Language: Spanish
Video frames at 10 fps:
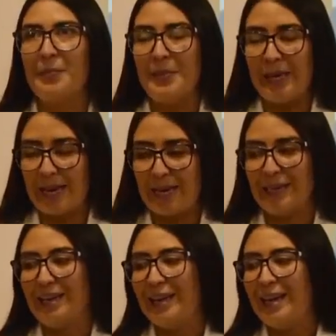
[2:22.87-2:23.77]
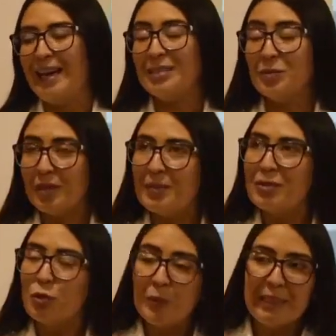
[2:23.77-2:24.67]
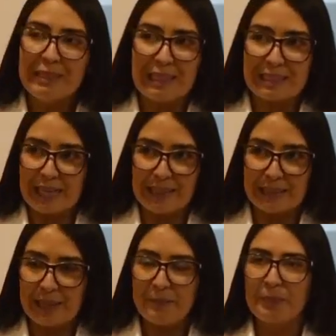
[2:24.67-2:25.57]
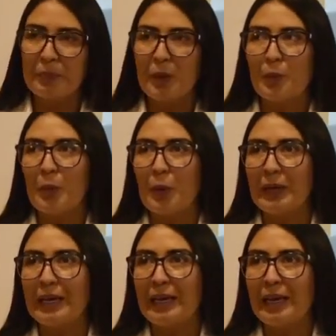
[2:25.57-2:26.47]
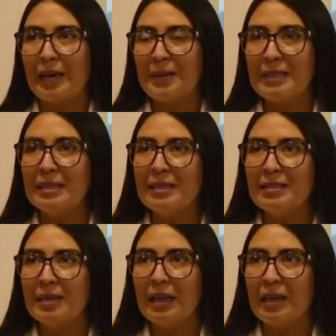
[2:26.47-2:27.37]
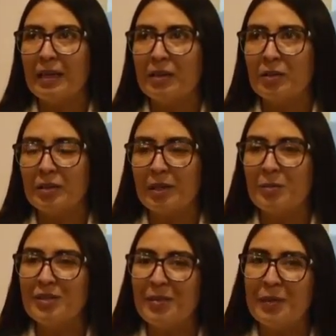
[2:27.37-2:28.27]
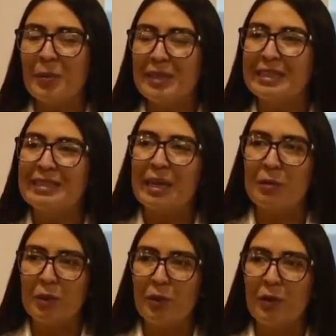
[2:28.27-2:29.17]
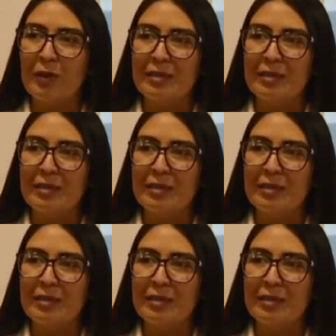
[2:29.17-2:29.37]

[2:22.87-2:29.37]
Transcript: Bien, es un tema súper interesante porque a veces eh, nos dejamos llevar por ese término, ¿no?